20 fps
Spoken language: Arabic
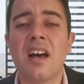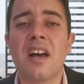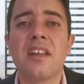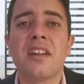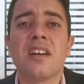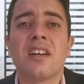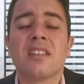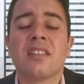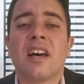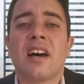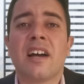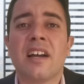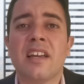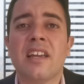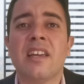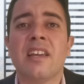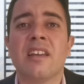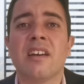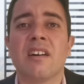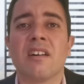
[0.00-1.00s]
أنا
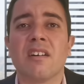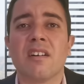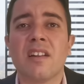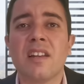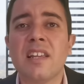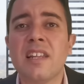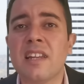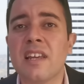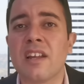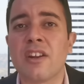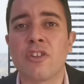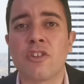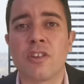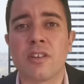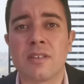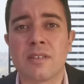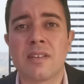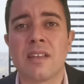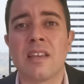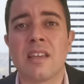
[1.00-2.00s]
ضحية
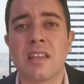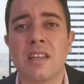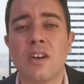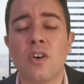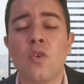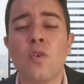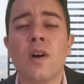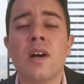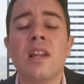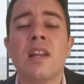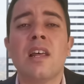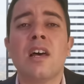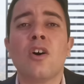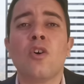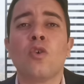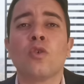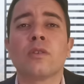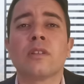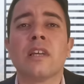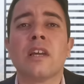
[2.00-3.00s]
لنرجسي
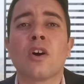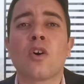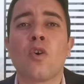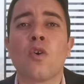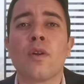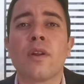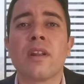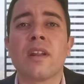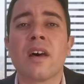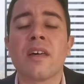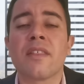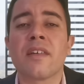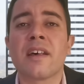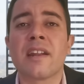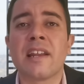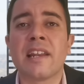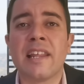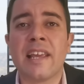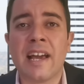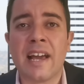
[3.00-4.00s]
ولا أطيق النظر
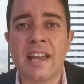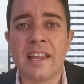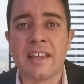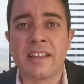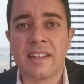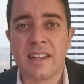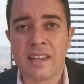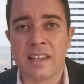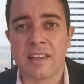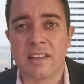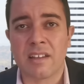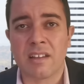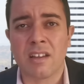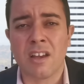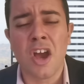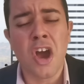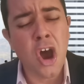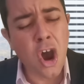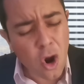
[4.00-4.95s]
لعينيه